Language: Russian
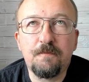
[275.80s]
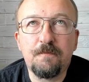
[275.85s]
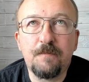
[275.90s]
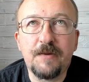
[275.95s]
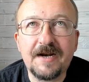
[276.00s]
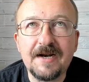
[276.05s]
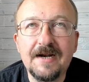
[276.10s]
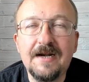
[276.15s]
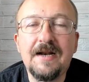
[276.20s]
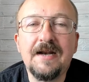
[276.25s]

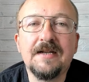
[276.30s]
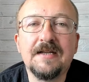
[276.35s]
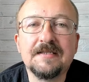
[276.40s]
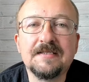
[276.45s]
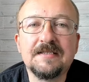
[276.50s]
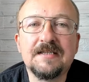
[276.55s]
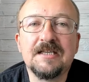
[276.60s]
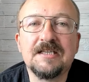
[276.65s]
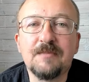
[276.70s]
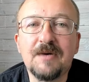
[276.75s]
параллельно
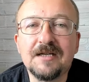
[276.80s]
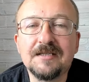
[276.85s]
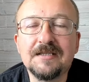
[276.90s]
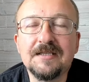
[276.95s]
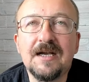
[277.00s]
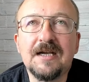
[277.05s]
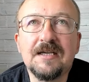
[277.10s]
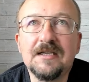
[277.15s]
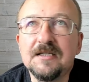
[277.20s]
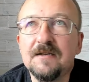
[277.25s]
с этим
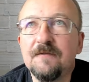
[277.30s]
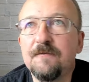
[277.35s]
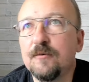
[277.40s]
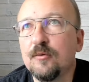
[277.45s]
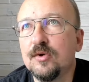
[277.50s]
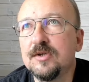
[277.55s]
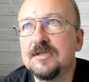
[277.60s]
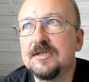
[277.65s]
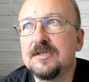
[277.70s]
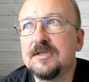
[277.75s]
атаки на
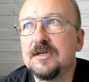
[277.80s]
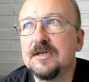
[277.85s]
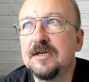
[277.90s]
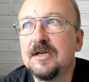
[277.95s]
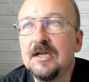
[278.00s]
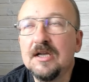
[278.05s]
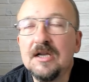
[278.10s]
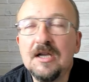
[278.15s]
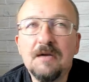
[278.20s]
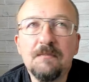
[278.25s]

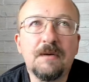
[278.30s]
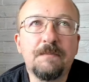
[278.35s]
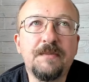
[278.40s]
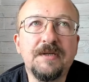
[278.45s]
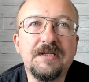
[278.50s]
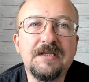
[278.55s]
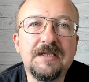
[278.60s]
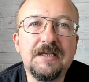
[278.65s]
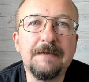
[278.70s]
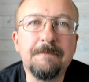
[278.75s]
фронте,
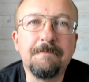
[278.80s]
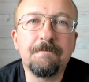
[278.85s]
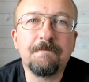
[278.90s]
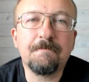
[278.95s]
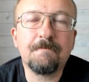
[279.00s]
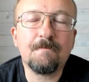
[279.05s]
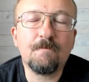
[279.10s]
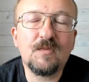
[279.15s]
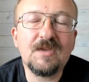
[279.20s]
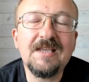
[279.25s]
попытки
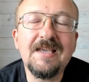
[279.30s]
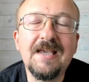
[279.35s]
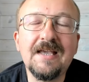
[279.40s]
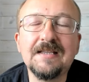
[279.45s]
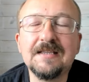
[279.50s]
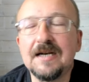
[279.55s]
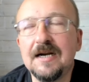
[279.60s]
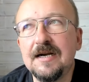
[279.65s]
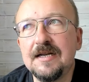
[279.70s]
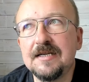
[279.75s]

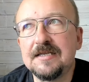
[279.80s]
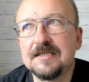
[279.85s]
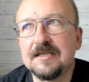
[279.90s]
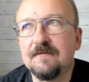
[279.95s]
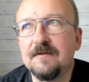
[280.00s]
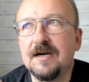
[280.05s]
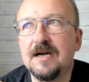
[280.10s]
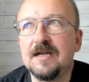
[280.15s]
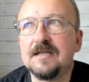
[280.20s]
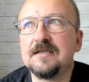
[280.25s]

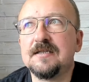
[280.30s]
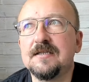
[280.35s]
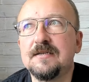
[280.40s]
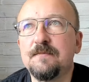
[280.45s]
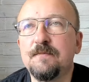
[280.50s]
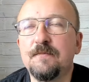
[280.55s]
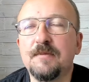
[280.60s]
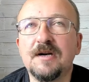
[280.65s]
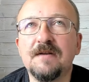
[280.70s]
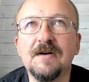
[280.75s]

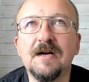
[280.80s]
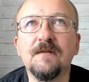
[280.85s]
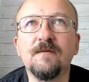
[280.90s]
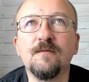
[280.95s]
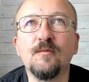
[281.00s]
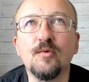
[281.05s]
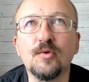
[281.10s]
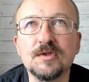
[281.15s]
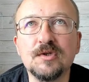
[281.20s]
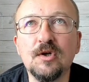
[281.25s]
нейтрализовать провал в
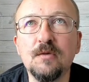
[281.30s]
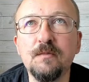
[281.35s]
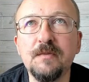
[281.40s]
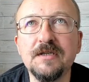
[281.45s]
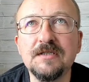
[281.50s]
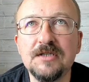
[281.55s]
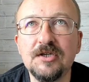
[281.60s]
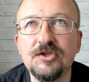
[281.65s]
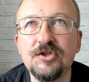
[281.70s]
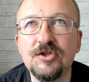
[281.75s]
Курской
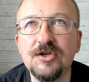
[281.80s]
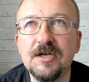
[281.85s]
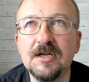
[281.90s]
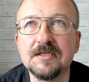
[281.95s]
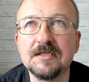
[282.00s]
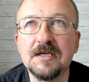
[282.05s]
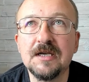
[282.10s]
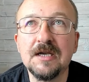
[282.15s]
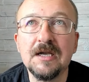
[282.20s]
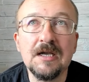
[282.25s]
области
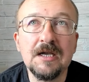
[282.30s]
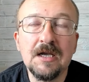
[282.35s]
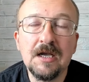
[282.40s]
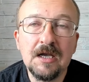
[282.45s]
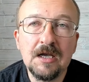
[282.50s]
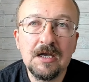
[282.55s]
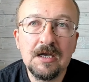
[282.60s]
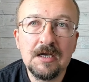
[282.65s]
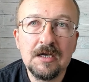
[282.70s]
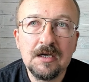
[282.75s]
через
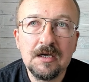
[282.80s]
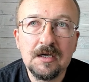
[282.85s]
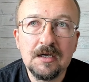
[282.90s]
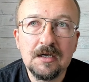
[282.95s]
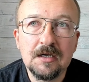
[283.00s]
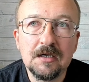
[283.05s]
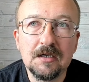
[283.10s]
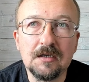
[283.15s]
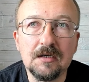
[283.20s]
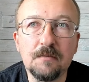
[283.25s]

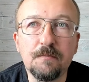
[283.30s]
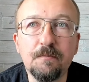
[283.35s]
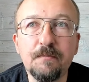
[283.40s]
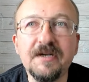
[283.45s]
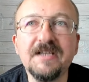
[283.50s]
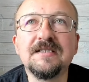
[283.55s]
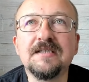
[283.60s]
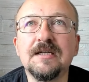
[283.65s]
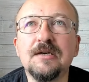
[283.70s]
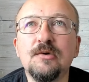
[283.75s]
а,
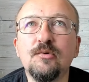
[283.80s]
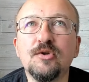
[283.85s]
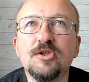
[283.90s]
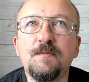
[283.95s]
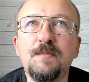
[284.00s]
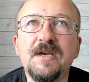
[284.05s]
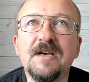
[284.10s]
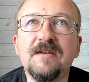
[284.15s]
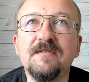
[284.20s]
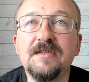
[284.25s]
быстрый
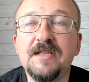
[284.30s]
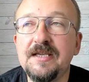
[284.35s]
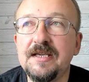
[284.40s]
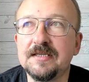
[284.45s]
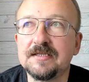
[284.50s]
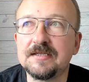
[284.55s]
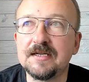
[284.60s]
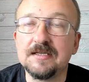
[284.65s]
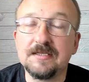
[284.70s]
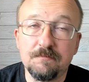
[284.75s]
успех в
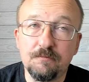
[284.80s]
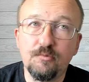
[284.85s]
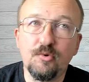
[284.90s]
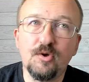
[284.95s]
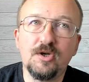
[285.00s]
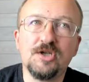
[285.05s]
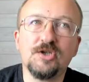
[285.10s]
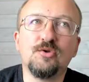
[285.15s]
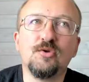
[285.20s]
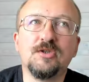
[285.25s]
Донецке. Тем
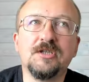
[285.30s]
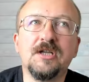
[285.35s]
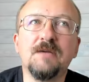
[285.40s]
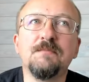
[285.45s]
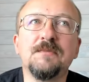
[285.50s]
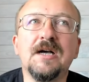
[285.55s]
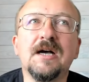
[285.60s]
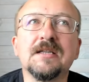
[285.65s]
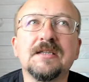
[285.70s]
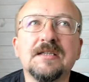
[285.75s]
более, что
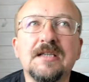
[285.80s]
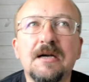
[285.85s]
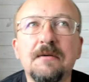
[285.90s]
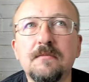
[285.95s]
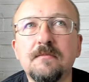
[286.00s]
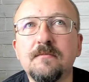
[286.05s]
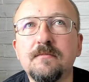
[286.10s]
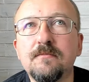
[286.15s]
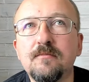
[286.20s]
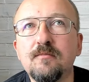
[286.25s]
там, да,
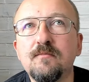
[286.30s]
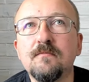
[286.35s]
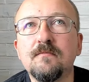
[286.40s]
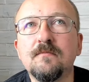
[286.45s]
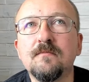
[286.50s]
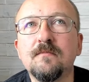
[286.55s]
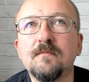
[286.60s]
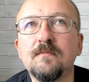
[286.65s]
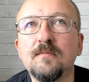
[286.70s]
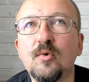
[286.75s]
там
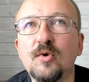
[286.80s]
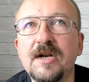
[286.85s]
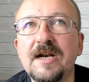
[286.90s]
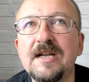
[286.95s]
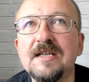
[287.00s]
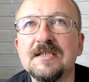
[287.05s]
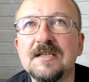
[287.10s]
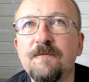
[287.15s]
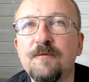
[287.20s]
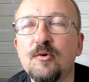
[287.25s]

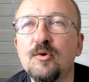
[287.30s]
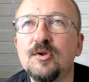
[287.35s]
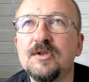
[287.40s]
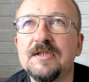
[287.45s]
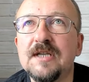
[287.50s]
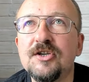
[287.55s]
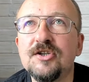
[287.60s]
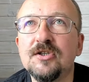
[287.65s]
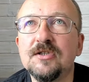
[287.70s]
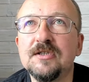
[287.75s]
украинский фронт
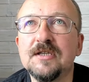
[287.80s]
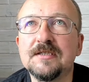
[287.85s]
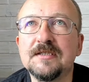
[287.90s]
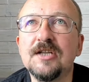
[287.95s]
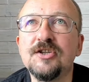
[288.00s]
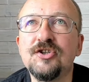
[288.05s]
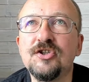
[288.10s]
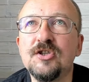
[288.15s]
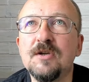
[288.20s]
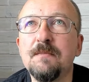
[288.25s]
начал
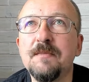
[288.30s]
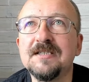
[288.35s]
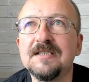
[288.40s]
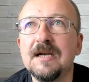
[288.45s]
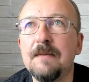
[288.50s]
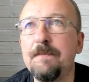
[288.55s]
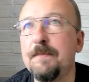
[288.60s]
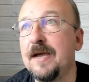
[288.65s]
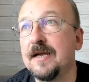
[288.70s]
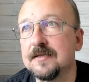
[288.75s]
достаточно
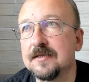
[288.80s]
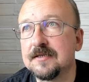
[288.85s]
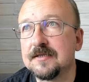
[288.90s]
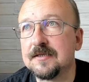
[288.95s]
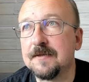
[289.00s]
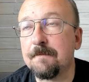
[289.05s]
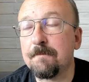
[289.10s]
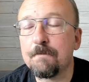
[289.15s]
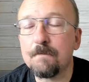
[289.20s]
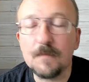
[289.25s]
быстро
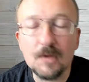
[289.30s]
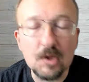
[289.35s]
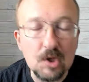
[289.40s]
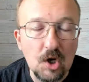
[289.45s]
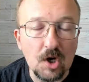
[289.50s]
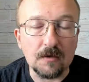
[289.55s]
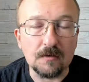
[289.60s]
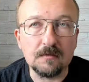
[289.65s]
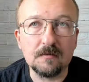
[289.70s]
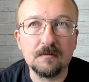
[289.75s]
пятиться.
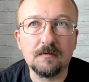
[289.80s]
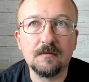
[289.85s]
Но